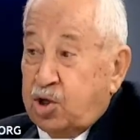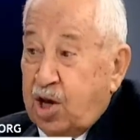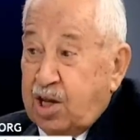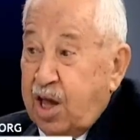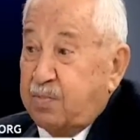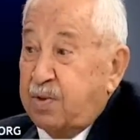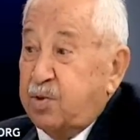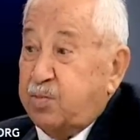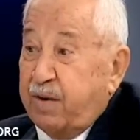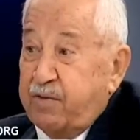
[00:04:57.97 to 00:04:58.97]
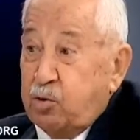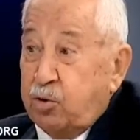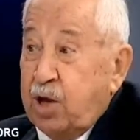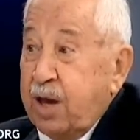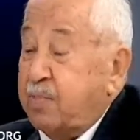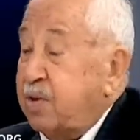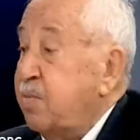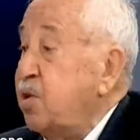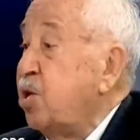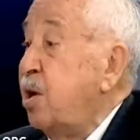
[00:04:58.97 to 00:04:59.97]
e, şey de yapılmış, pavilyon da
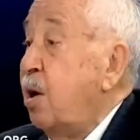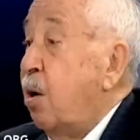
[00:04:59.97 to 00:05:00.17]
yapılmış.